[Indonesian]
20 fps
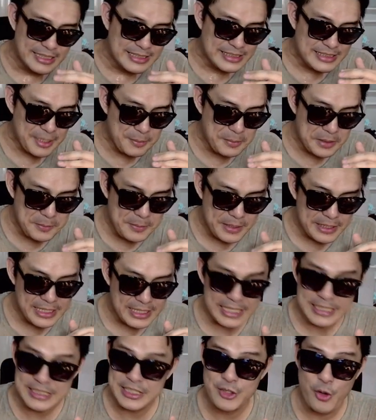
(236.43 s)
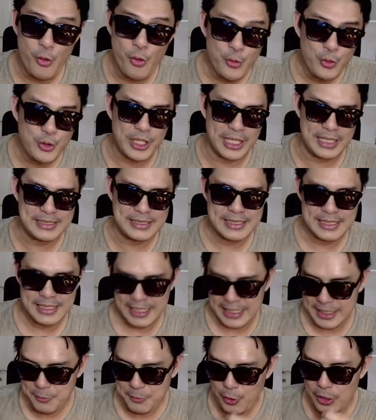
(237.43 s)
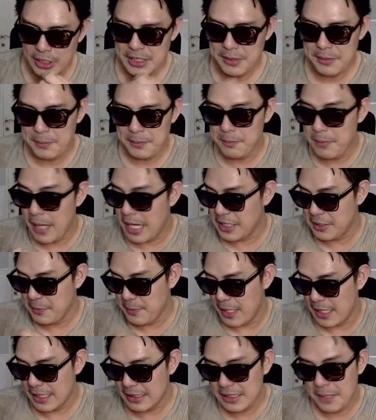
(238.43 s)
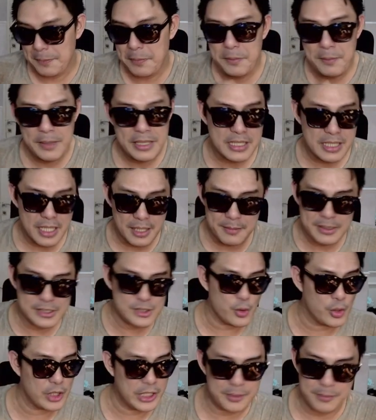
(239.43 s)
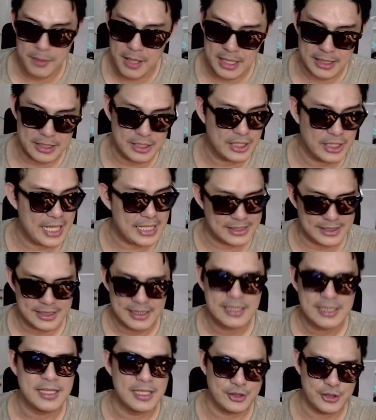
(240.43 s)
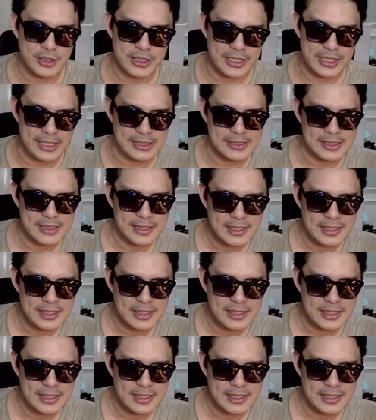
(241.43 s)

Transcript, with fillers: siapa namanya kayak si Dowun guys ini mukanya bayi banget tapi main drama solid banget nice lanjut lagi guys.